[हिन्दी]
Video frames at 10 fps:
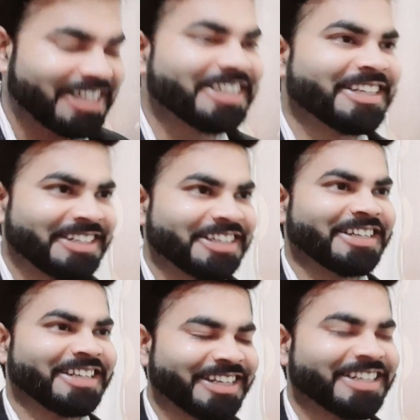है कि ठीक है
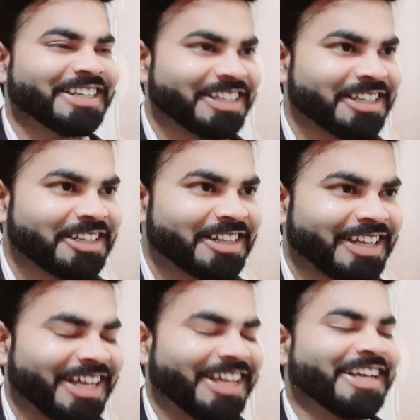बस थोड़ा सा
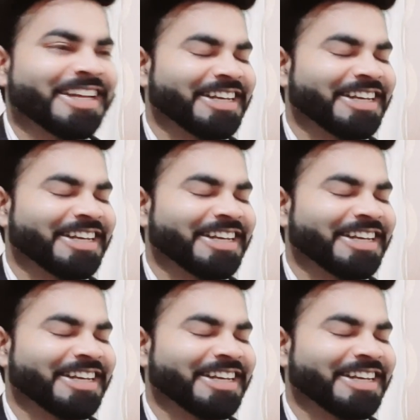गति कम